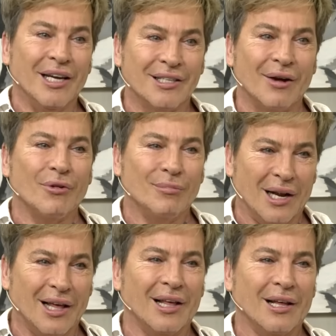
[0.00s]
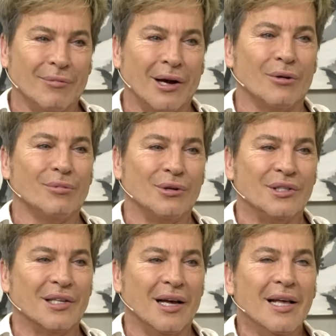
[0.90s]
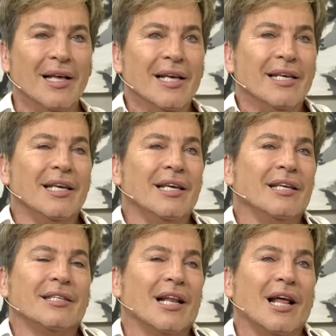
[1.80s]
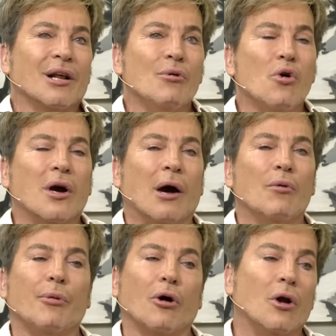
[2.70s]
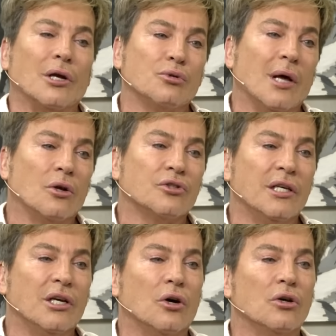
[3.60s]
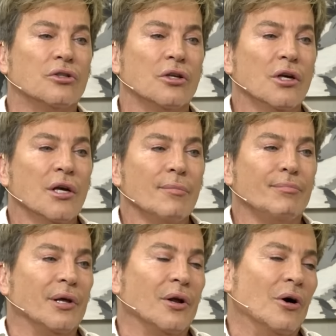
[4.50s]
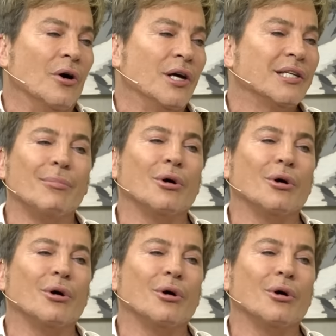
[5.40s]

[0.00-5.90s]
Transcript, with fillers: ella fue empleada del Banco Provincia. Y se la rebusca, un poco la ayudan los hijos pero, ah, volvió